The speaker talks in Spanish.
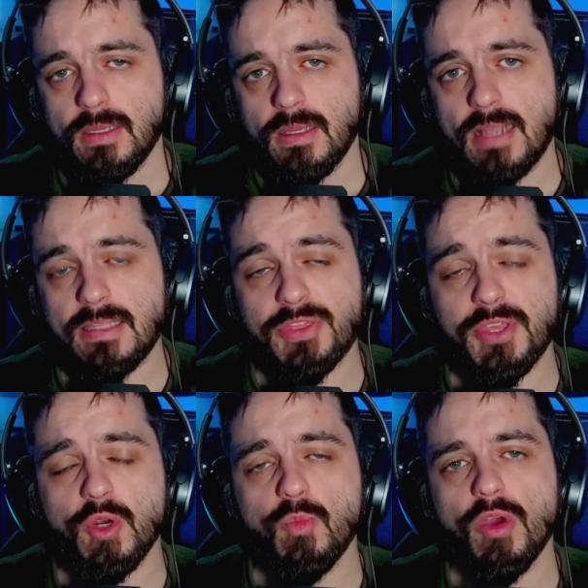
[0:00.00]

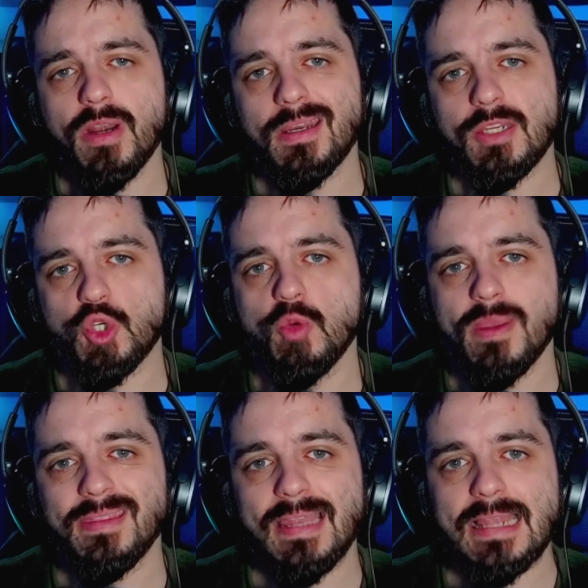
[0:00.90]
Atención, un buen
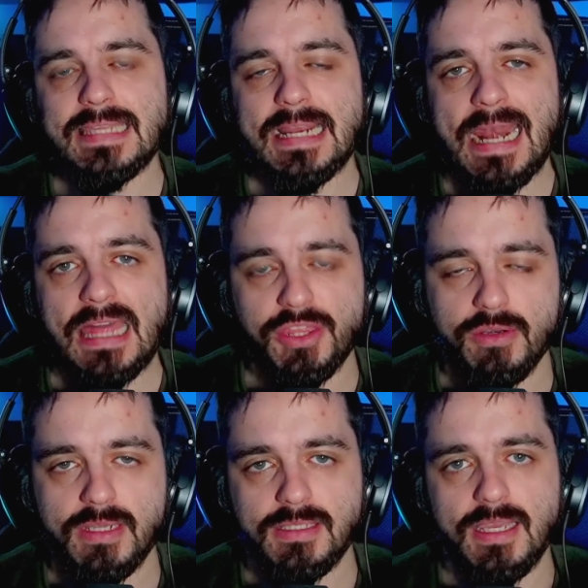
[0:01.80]
resumen de las declaraciones